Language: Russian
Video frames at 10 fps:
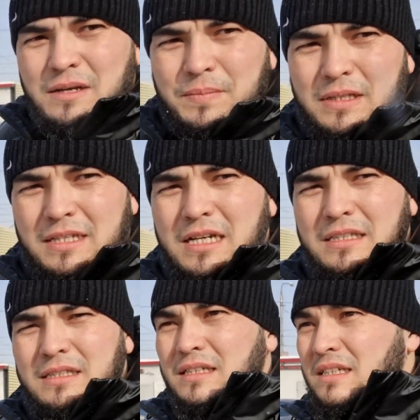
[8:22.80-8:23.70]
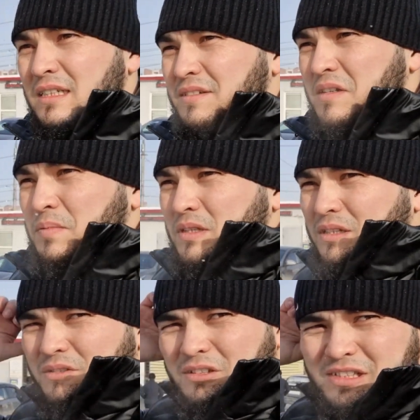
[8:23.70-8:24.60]
заполняет э,
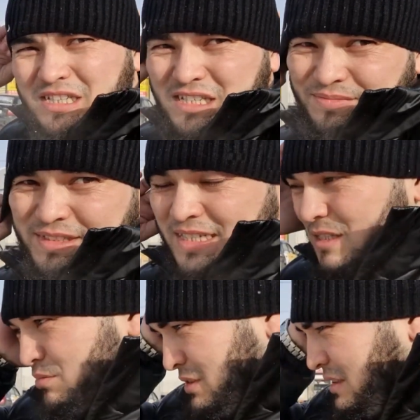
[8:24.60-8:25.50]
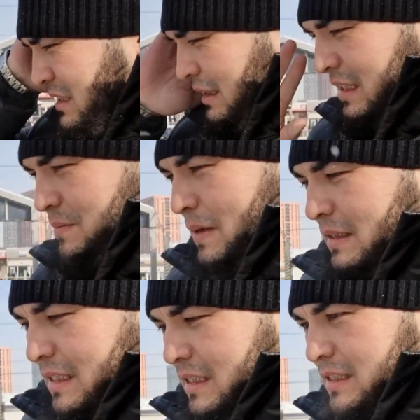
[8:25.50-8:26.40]
европротокол. Сейчас мне надо будет отдать
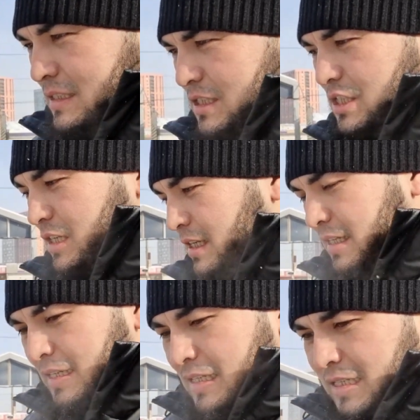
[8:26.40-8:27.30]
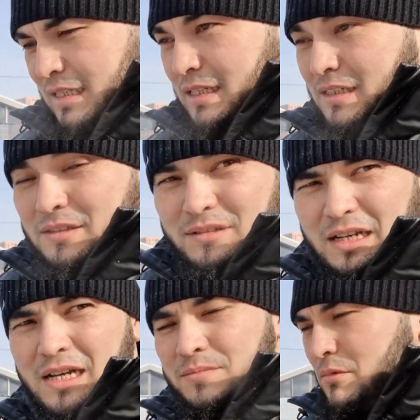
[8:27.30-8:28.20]
полторы тысячи. Ну,
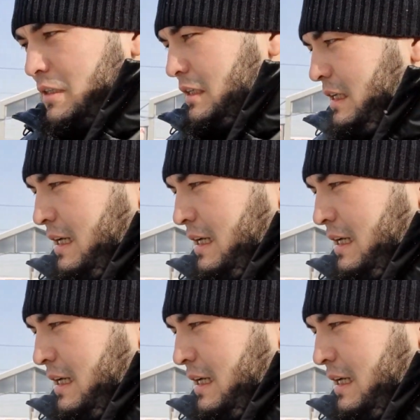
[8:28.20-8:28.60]
альхамду